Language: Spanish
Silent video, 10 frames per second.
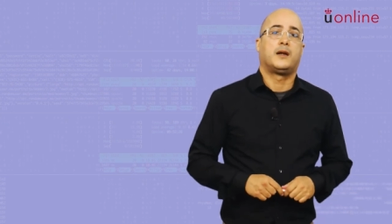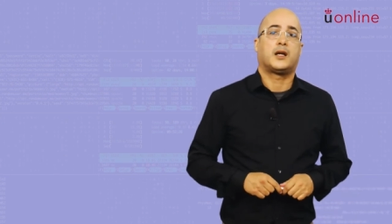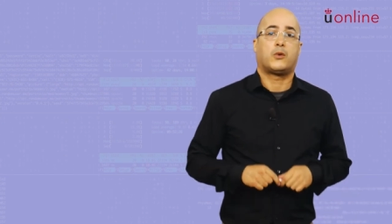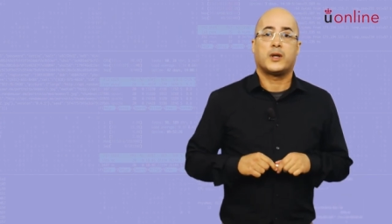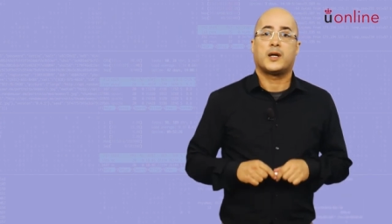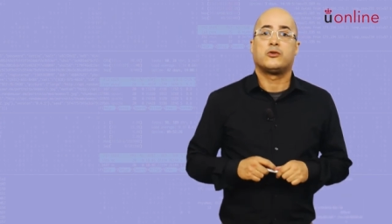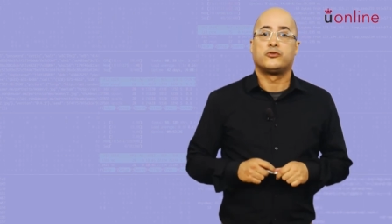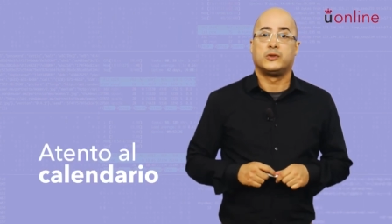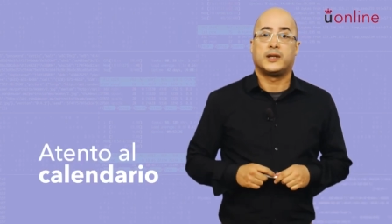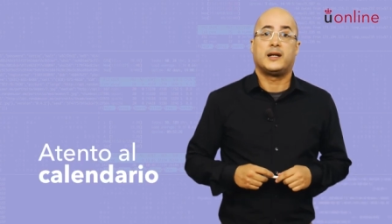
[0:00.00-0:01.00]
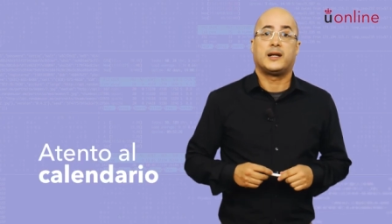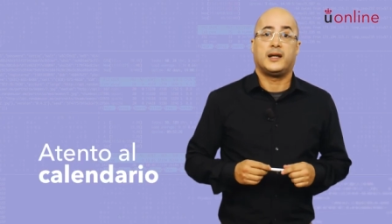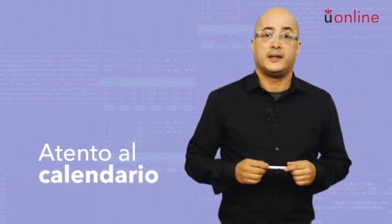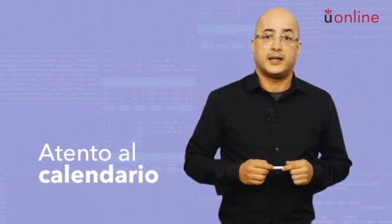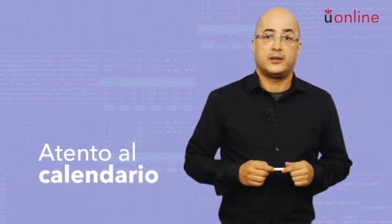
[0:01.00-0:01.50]
Recuerda consultar el
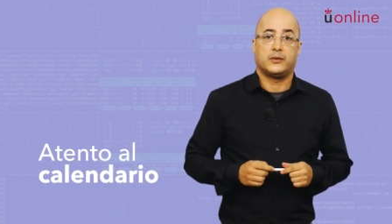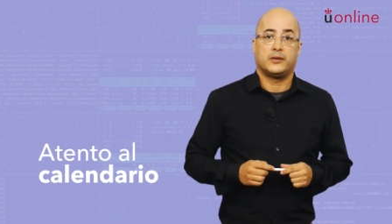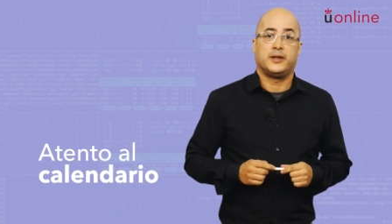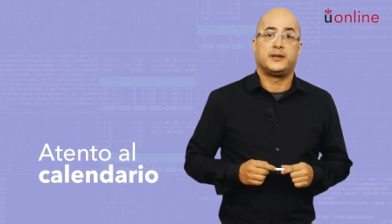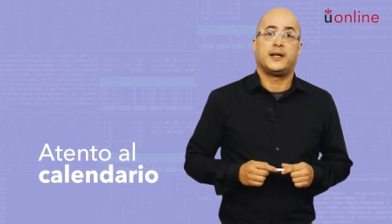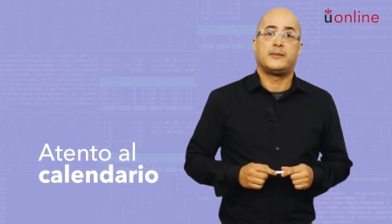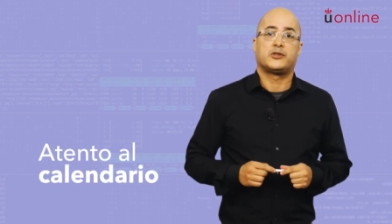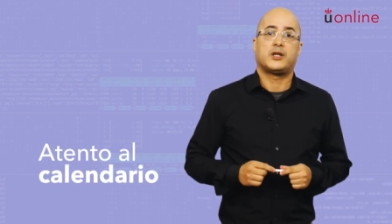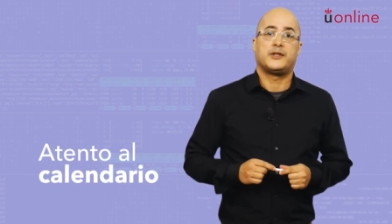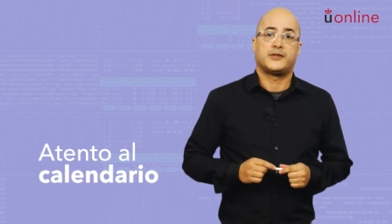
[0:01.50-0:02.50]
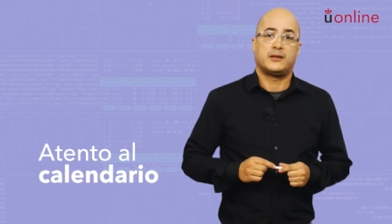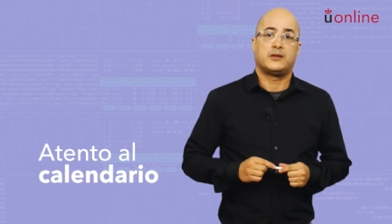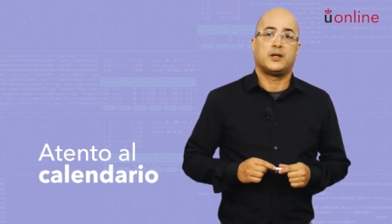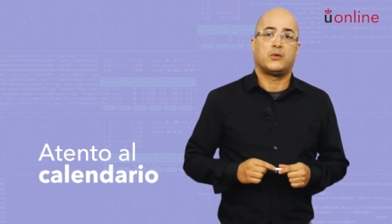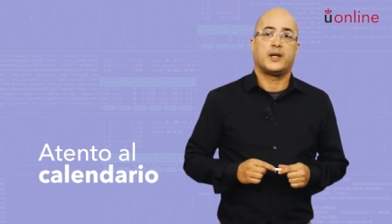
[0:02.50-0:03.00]
calendario, donde te iremos
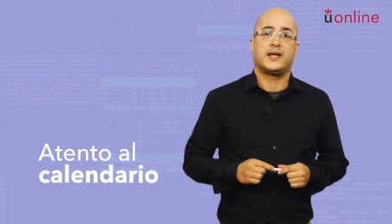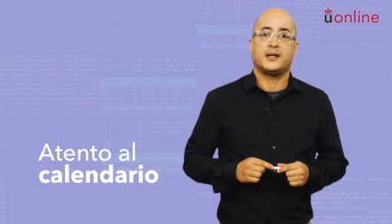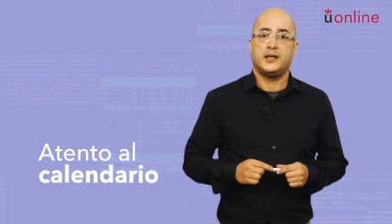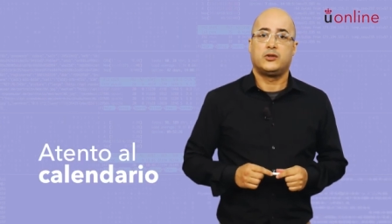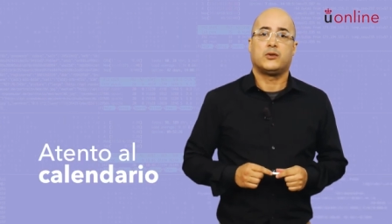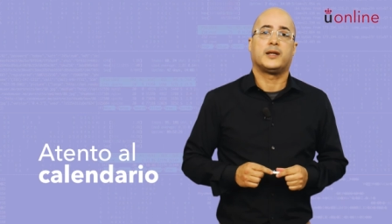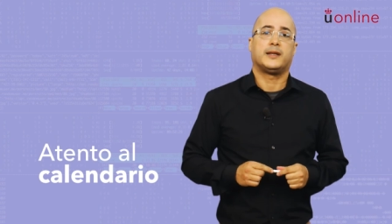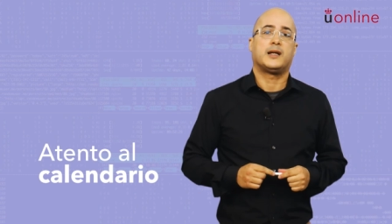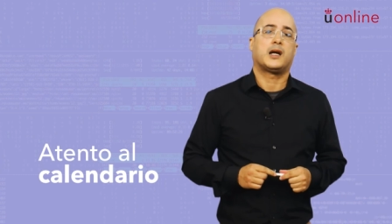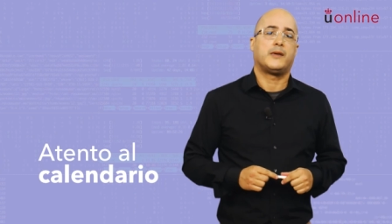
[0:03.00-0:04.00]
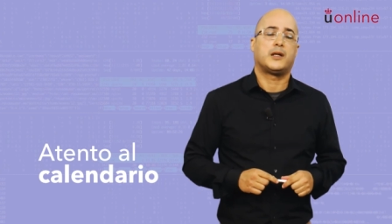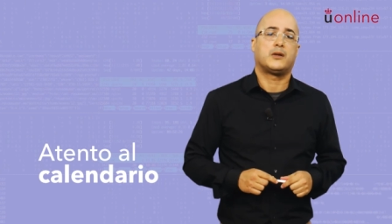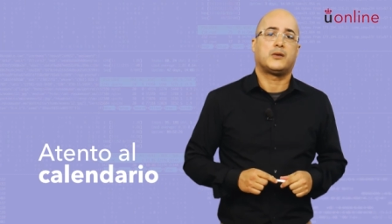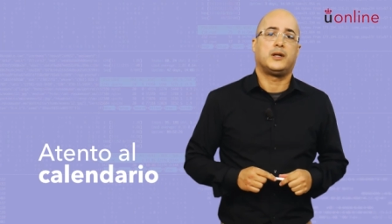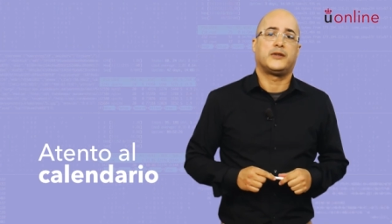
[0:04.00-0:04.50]
avisando de cualquier hito que tenga que ver
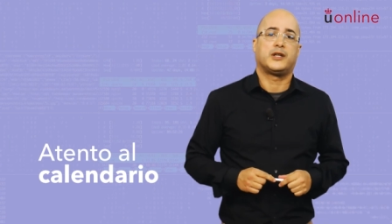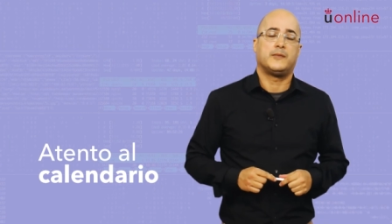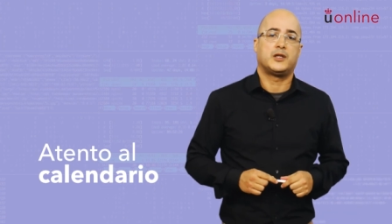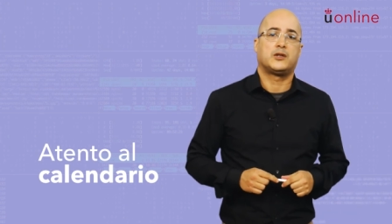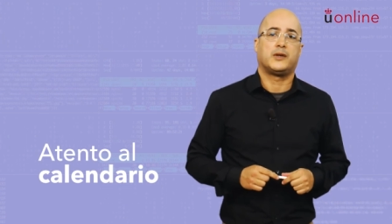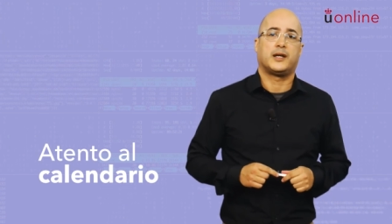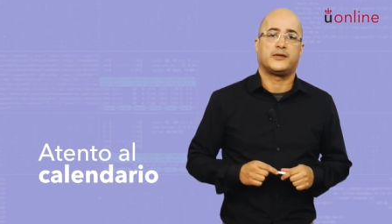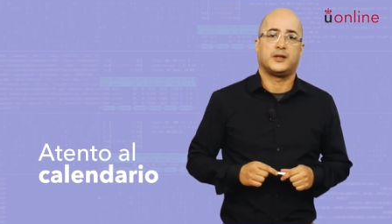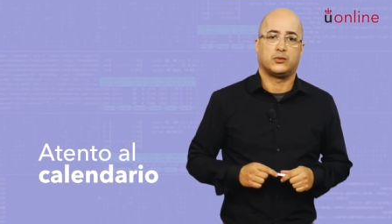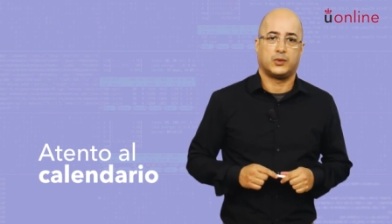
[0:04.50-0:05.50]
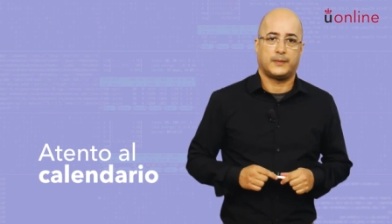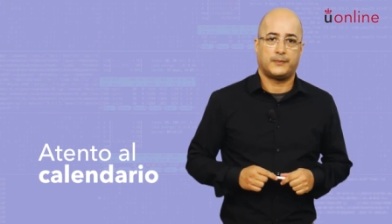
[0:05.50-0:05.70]
con el seguimiento de la asignatura.